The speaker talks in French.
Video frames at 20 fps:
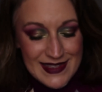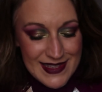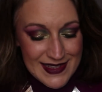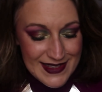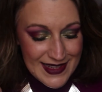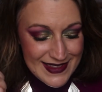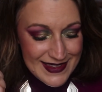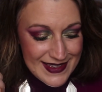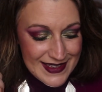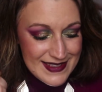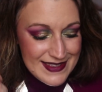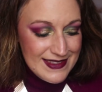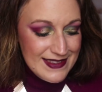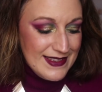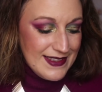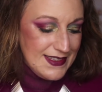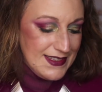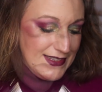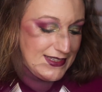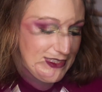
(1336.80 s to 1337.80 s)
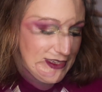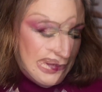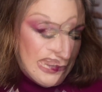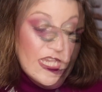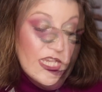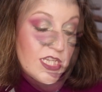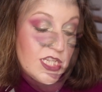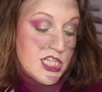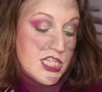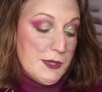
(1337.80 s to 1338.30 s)
c'est à tester.
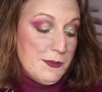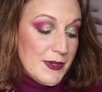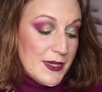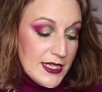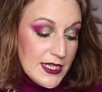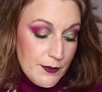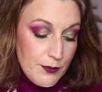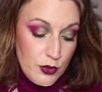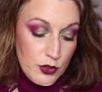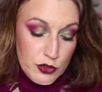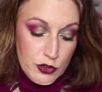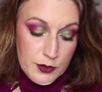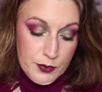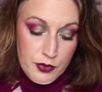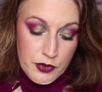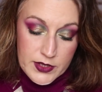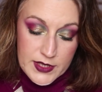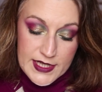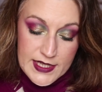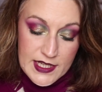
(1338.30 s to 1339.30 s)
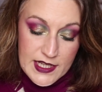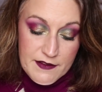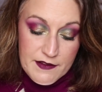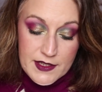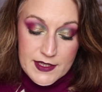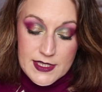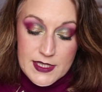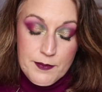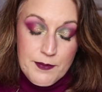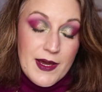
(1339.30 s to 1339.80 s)
J'ai pris des produits pour les
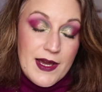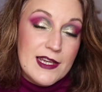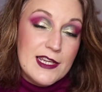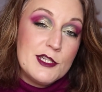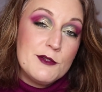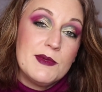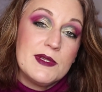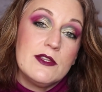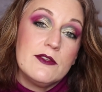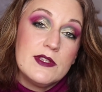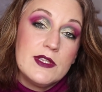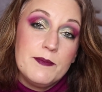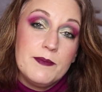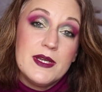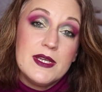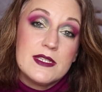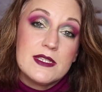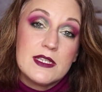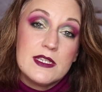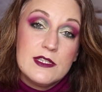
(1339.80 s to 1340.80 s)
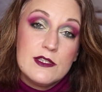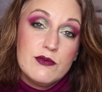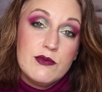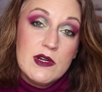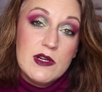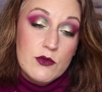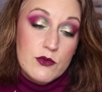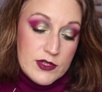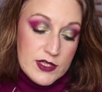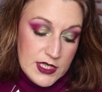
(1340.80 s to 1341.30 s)
lèvres et c'est pareil, je ne m'attendais pas à ce qu'ils
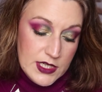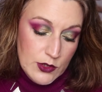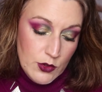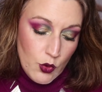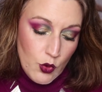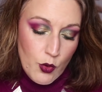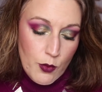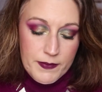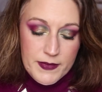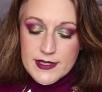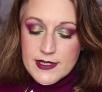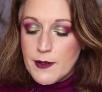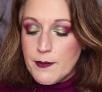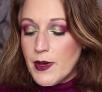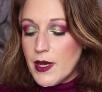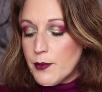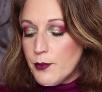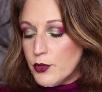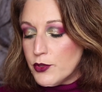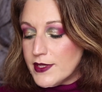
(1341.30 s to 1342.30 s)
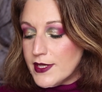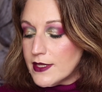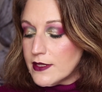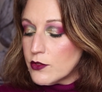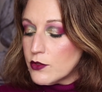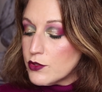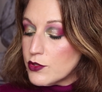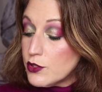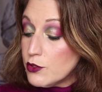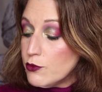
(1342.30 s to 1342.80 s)
soient aussi gros. Mis à part
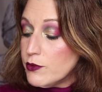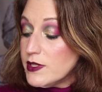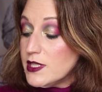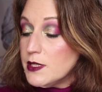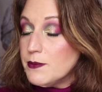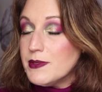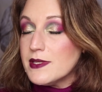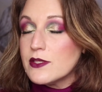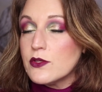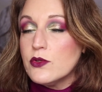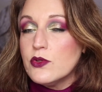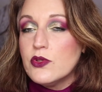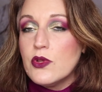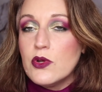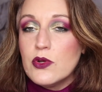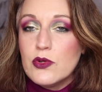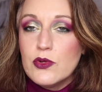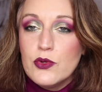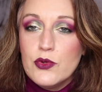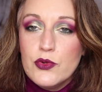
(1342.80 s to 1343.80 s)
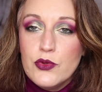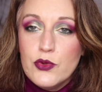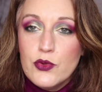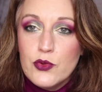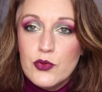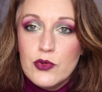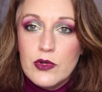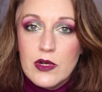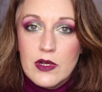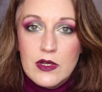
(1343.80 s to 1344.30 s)
peut-être celui-ci, parce que dans le
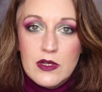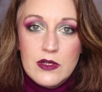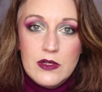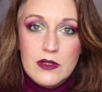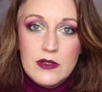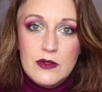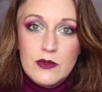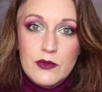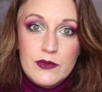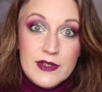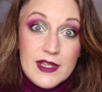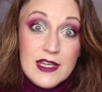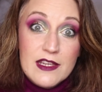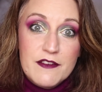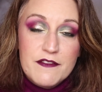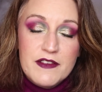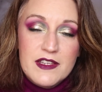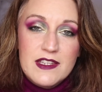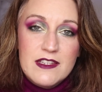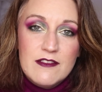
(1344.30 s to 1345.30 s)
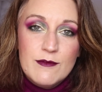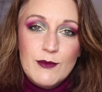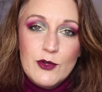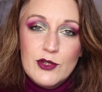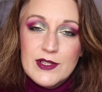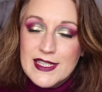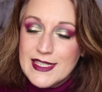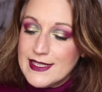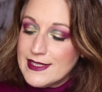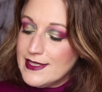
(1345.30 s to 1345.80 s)
nom, euh, on a
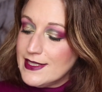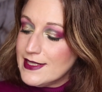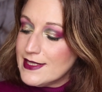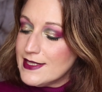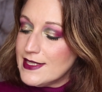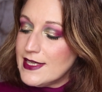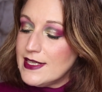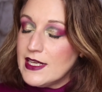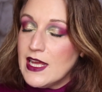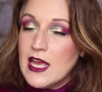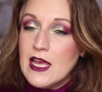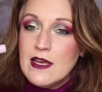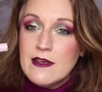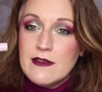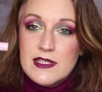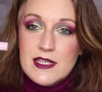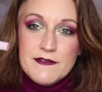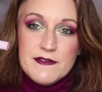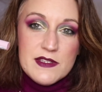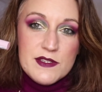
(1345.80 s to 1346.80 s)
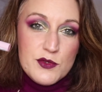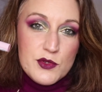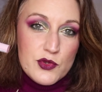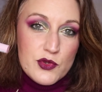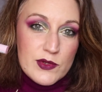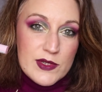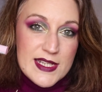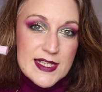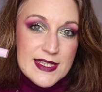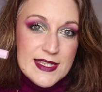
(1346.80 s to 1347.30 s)
effectivement XXL. Vous savez, ce
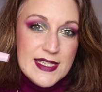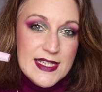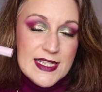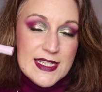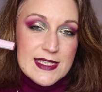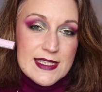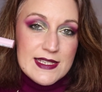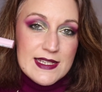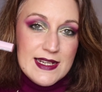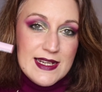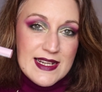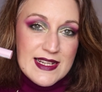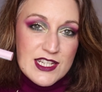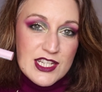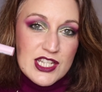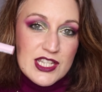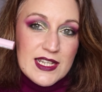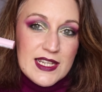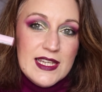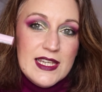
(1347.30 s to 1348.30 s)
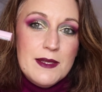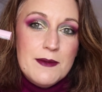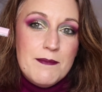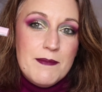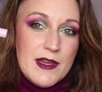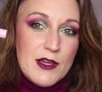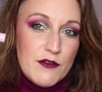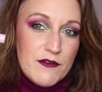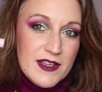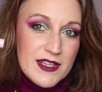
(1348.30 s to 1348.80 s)
sont les NYX lingerie,
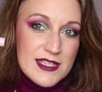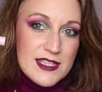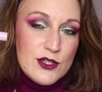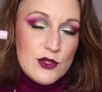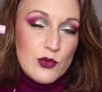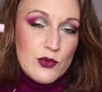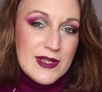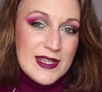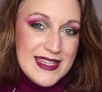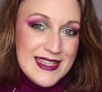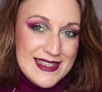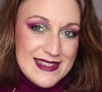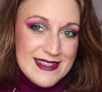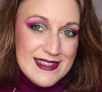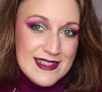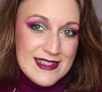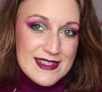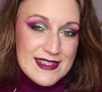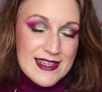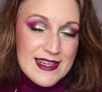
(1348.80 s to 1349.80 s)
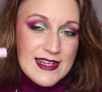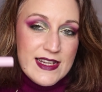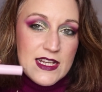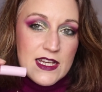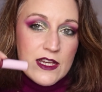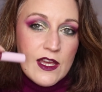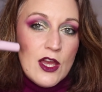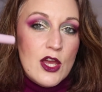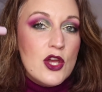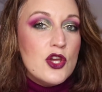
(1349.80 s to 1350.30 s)
mais en version
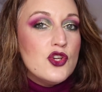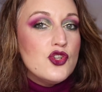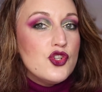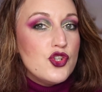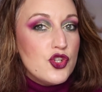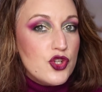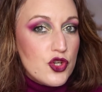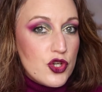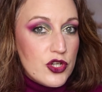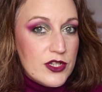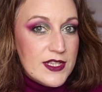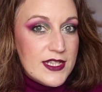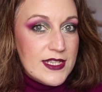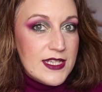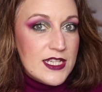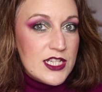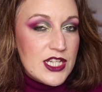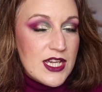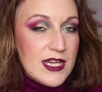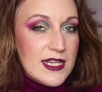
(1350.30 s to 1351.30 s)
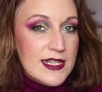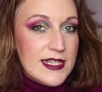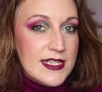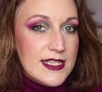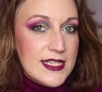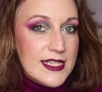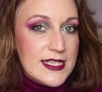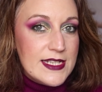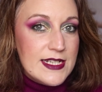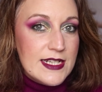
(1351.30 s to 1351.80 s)
XXL. Je connais déjà les
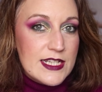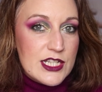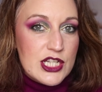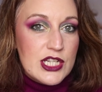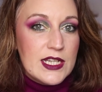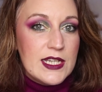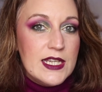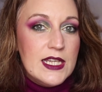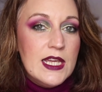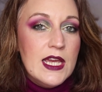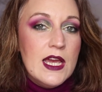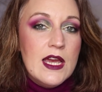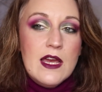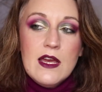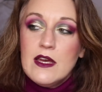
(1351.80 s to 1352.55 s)
NYX lingerie,